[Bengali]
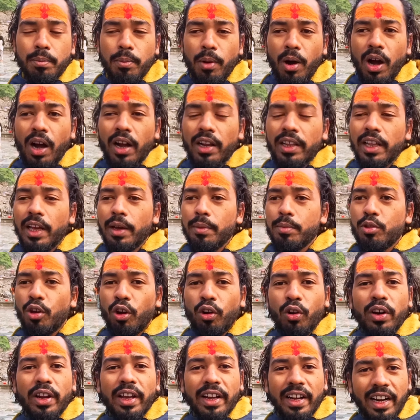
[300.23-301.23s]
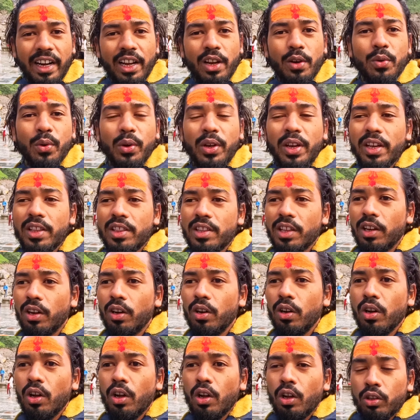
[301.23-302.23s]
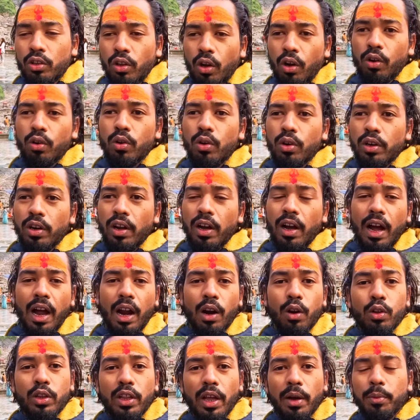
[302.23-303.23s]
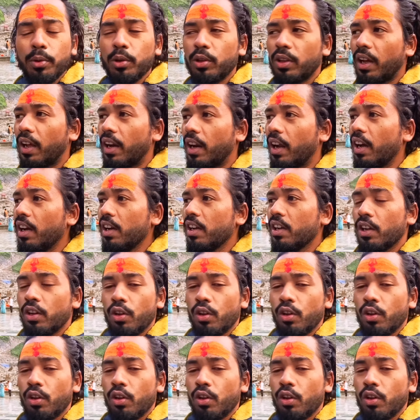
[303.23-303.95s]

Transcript: মহাদেব যখন এখানে লুকিয়েছিল তখন আরও দেবতারা